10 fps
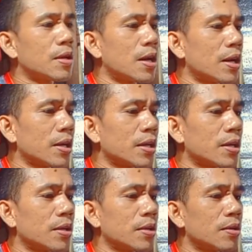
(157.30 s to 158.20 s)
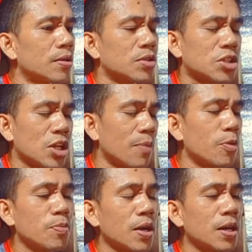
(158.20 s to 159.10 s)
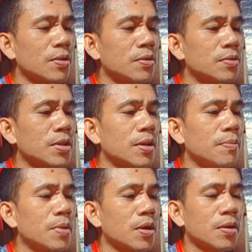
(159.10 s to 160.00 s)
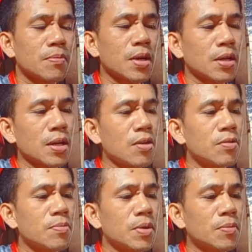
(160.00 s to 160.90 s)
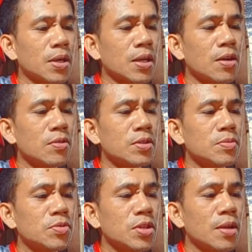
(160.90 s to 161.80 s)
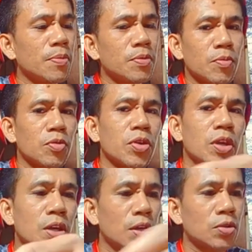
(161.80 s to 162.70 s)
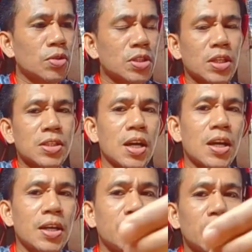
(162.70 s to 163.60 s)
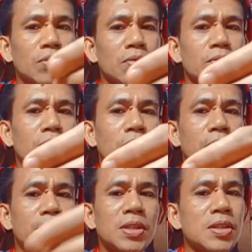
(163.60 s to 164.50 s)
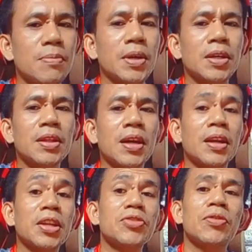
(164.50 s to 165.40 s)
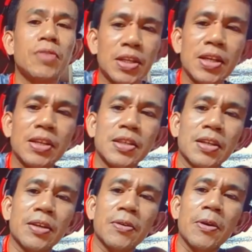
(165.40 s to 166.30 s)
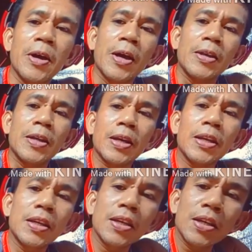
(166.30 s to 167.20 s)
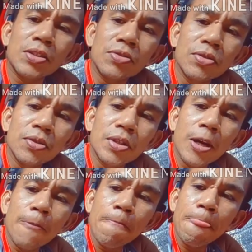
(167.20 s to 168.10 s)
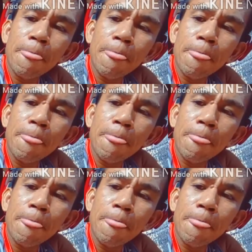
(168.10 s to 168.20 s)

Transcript: naa kay sa cellphone ba karon nya back, background mag background imong cellphone mo ni tas saksakan mo itong kuan basta makita ron ninyo ron eksaksak nako nya kini ang sunod